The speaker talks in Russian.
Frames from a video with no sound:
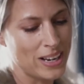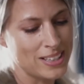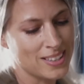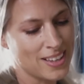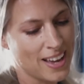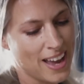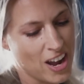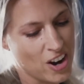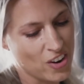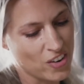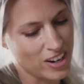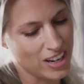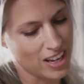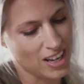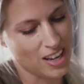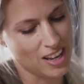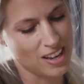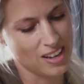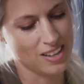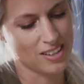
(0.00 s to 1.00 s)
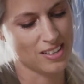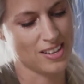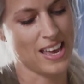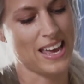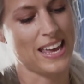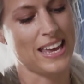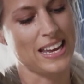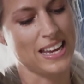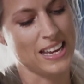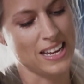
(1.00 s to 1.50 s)
всегда ношу с собой
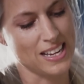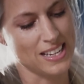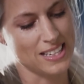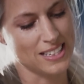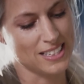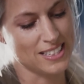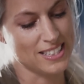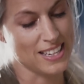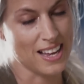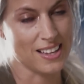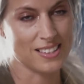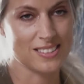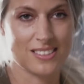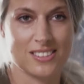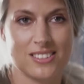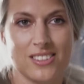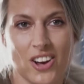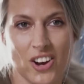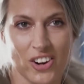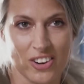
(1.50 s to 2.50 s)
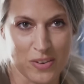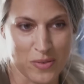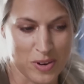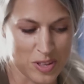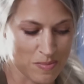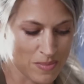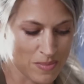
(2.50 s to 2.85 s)
ежедневник, притом